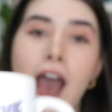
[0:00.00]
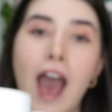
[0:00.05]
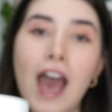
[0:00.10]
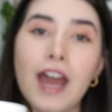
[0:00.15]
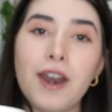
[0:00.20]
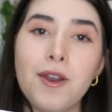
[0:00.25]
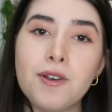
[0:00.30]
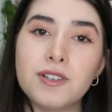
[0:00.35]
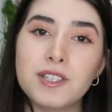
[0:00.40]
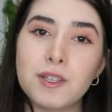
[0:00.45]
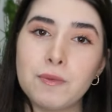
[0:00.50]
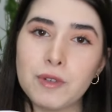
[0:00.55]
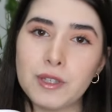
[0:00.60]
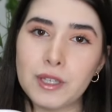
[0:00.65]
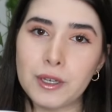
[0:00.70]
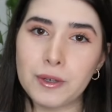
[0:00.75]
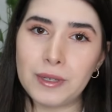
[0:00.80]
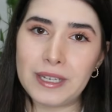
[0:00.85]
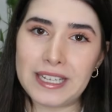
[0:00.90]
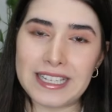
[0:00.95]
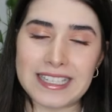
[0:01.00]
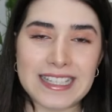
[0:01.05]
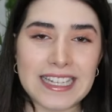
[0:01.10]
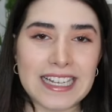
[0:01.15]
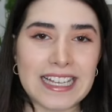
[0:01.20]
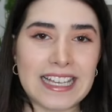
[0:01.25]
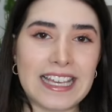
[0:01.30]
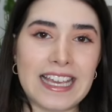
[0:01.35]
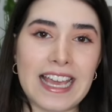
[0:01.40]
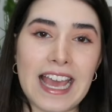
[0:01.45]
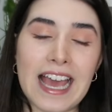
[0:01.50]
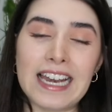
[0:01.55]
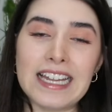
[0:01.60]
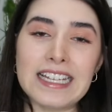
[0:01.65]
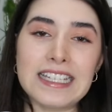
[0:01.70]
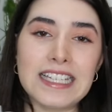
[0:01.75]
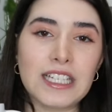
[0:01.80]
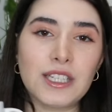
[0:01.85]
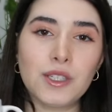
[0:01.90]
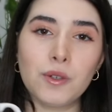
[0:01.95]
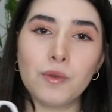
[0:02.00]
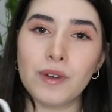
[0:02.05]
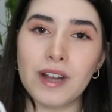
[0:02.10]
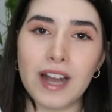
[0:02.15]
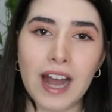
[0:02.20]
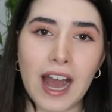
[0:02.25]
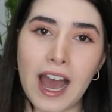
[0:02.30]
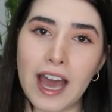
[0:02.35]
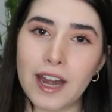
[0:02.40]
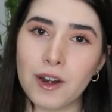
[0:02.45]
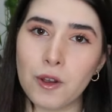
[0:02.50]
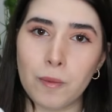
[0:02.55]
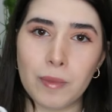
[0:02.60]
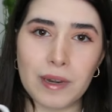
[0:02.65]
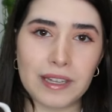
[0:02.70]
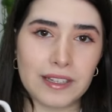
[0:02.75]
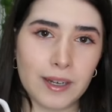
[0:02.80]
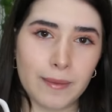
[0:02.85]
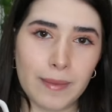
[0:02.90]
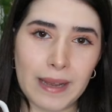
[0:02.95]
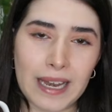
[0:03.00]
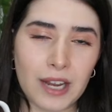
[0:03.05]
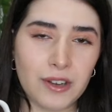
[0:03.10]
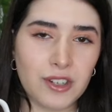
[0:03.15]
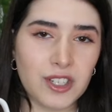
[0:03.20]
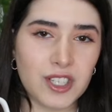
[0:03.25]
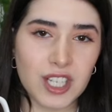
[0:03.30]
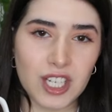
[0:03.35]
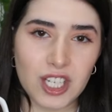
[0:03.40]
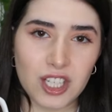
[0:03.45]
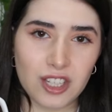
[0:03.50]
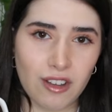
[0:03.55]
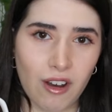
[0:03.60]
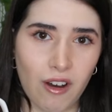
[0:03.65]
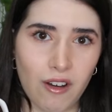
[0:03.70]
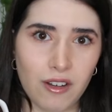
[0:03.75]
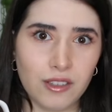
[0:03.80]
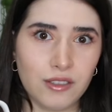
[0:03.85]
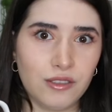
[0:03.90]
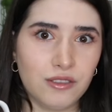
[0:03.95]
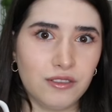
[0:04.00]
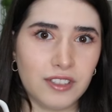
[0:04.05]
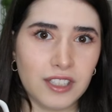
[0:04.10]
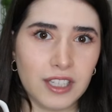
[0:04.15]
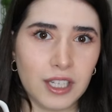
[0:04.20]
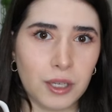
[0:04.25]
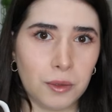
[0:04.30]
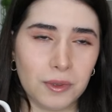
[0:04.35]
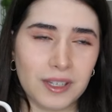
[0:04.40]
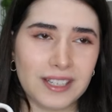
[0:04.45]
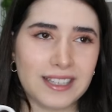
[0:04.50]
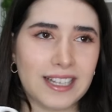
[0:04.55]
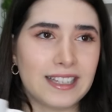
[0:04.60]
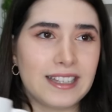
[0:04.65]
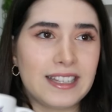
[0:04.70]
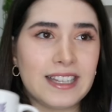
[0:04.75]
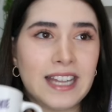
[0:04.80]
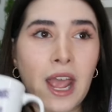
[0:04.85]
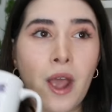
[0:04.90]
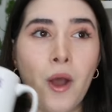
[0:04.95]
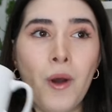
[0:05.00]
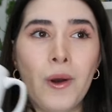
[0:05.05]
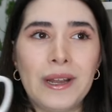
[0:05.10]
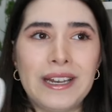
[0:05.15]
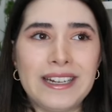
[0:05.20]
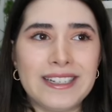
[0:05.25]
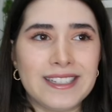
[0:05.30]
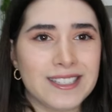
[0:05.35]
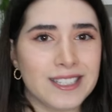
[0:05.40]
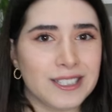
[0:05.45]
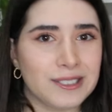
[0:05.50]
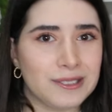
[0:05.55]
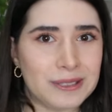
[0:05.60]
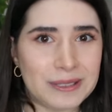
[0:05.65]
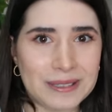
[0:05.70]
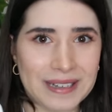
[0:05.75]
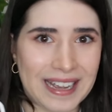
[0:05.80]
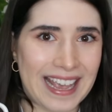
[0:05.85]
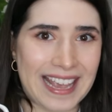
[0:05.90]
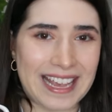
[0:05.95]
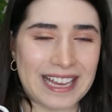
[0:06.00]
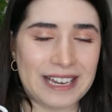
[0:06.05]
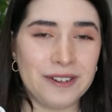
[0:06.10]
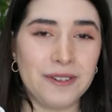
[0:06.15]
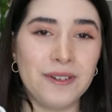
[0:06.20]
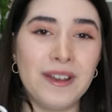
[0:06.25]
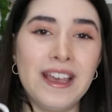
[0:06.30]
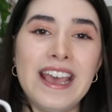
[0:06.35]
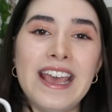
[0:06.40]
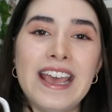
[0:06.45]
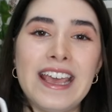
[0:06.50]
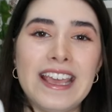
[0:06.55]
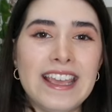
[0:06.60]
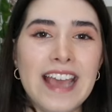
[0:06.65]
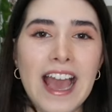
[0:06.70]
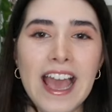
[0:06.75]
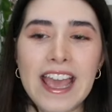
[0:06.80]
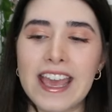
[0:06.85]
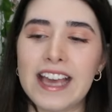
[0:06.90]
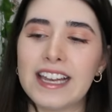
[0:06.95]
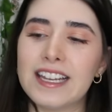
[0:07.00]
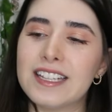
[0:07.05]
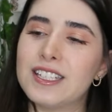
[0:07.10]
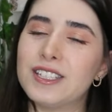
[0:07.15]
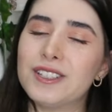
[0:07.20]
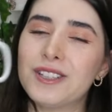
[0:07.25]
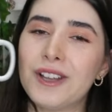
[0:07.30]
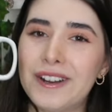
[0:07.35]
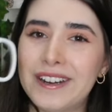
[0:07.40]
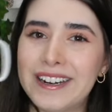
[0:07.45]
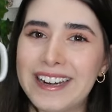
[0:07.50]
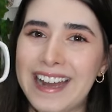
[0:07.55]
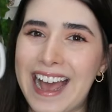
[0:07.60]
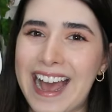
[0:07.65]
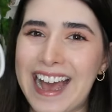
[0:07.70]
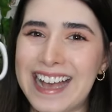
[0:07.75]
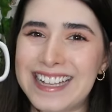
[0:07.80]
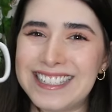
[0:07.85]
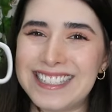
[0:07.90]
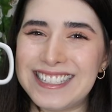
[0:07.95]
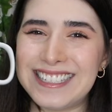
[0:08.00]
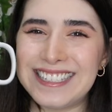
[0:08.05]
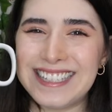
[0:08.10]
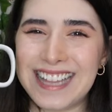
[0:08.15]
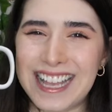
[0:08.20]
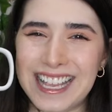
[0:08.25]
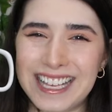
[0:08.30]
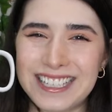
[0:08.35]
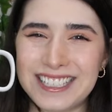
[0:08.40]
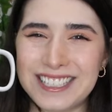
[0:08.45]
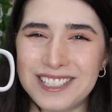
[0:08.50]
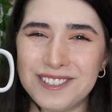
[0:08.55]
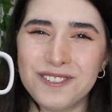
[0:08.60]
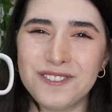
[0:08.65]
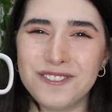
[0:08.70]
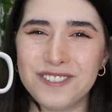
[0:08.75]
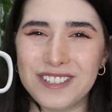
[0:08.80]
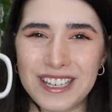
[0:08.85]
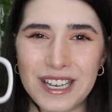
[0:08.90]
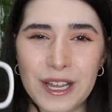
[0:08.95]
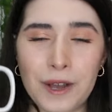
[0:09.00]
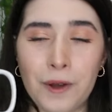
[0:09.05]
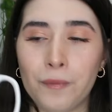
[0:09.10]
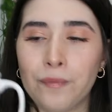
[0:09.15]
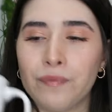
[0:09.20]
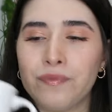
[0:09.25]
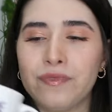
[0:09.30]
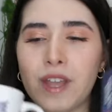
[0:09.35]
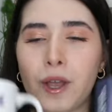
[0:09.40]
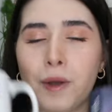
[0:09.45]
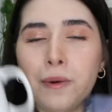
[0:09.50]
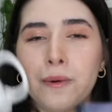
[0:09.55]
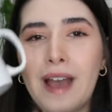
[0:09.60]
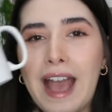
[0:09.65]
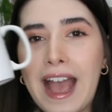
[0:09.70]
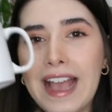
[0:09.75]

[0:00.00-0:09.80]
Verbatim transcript: a nossa protagonista aqui, ela aceita um cargo para trabalhar no escritório do vilão que tá terrorizando o reino, e aí ela se torna a assistente do vilão. Então,